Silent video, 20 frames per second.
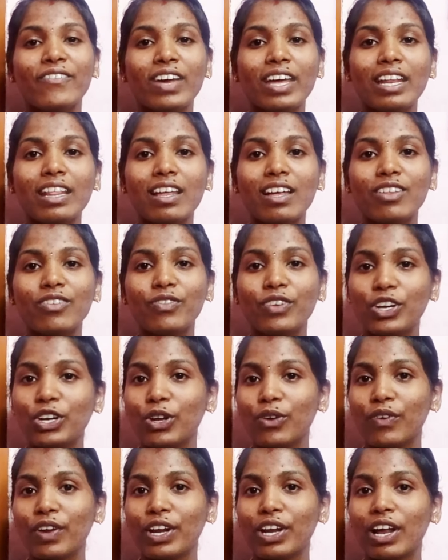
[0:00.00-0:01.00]
வேறு ஏதாவது
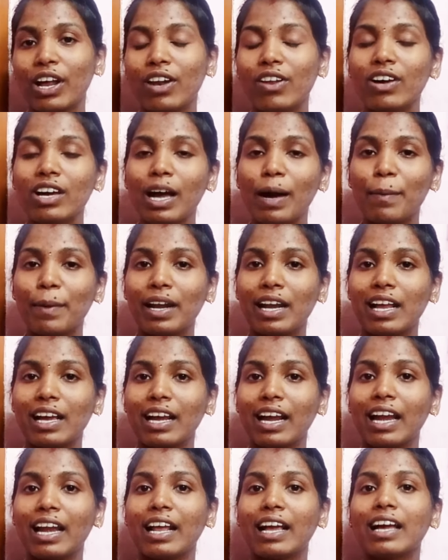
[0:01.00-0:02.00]
வீடியோ வேணாலும்
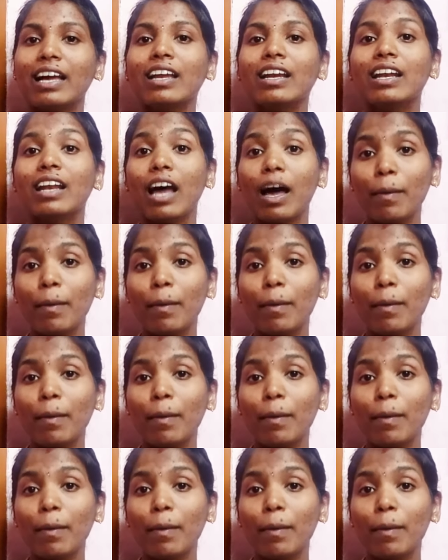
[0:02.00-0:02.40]
கமெண்டில் கேளுங்கள்